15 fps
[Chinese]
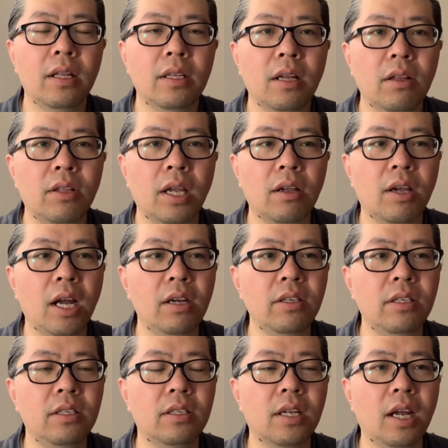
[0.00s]
啊，他开
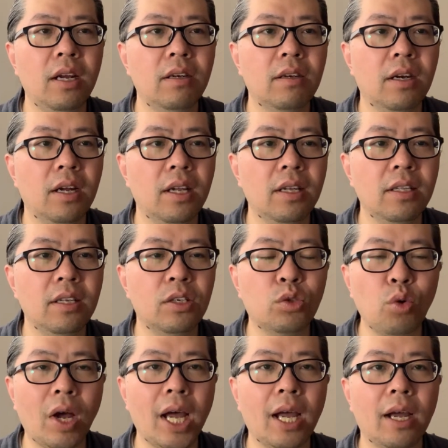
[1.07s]
始开始哎在
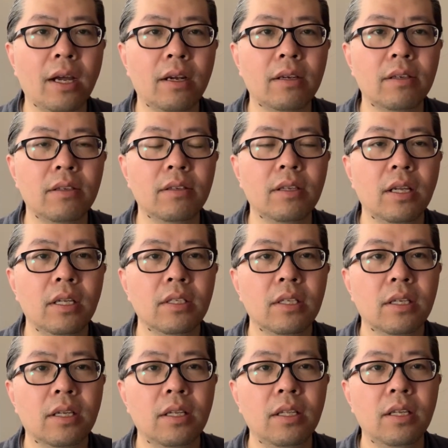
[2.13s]
抓，还是
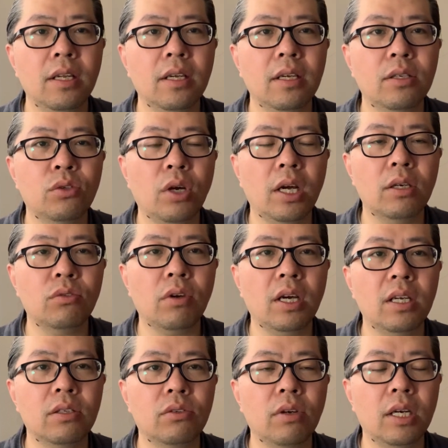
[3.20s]
跟这个抓
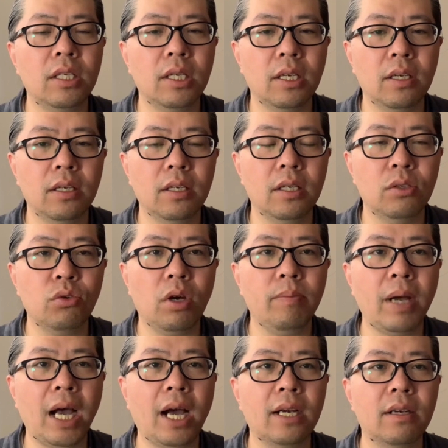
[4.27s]
抓抓这个抓
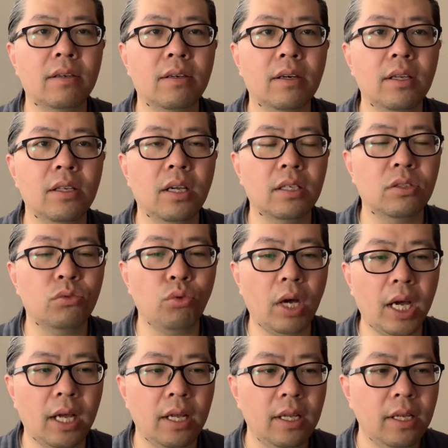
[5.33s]
蚂蚱似的想抓。